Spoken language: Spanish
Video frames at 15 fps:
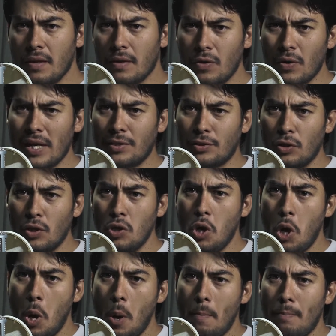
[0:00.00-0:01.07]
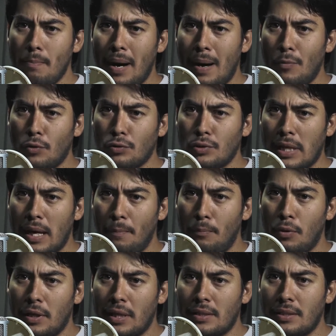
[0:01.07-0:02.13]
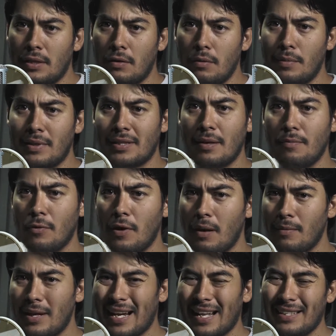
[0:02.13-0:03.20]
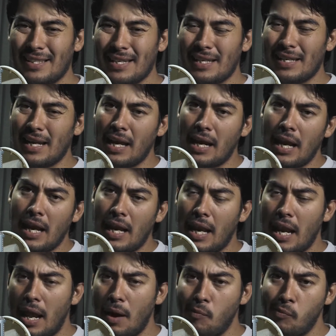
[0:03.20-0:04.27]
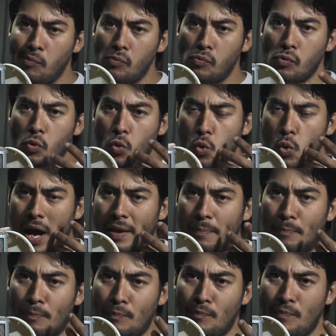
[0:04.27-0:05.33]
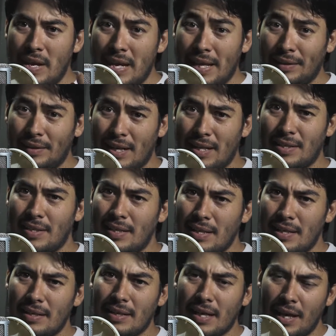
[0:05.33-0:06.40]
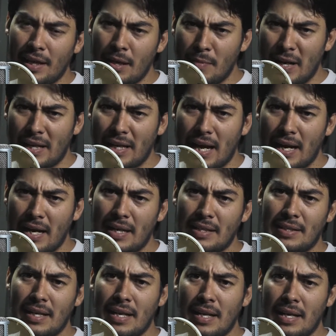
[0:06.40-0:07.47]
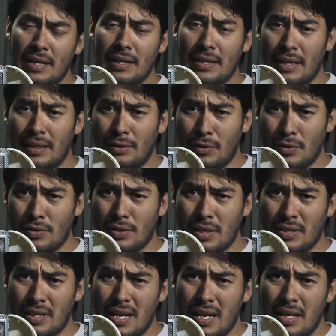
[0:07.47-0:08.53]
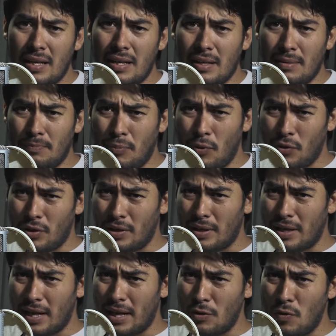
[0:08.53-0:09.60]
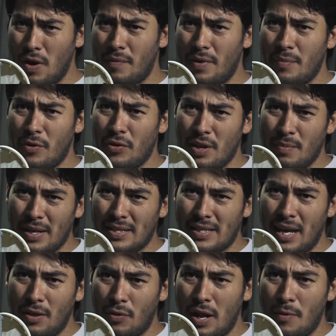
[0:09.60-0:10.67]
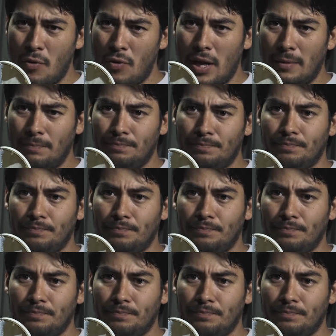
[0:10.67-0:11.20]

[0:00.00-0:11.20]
Con esto vamos a, porque si comenzamos a hablar así ya la, hay letras que hay que marcarlas y entonces porque no abrimos demasiado la boca,